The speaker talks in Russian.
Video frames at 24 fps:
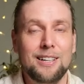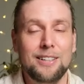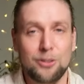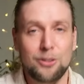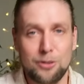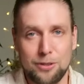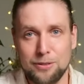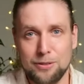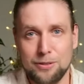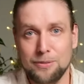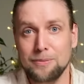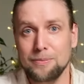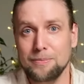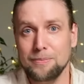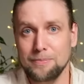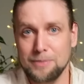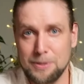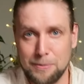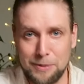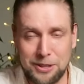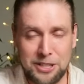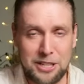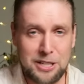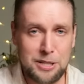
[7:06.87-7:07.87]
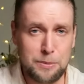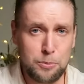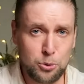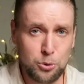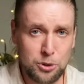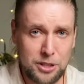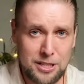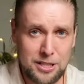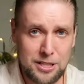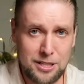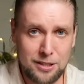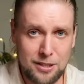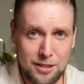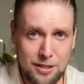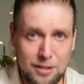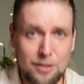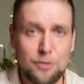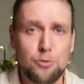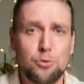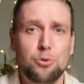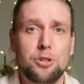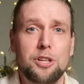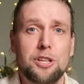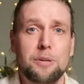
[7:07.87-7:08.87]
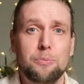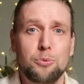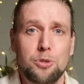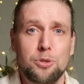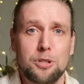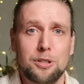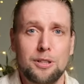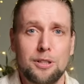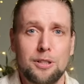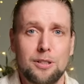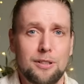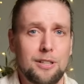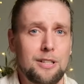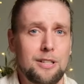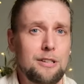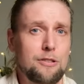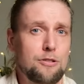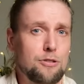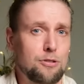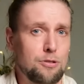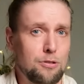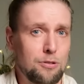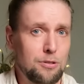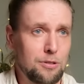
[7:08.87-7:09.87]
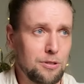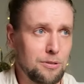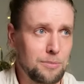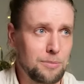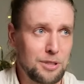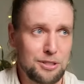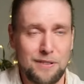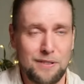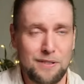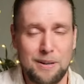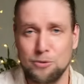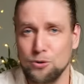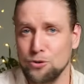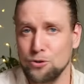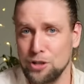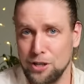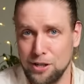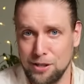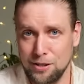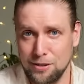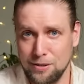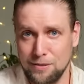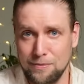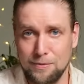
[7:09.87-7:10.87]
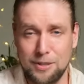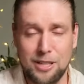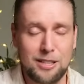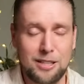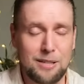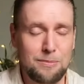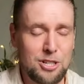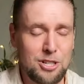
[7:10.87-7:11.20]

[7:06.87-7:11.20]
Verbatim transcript: Но смотрите пункт 1, чуда не будет. Надеюсь, что мы с вами уже на этом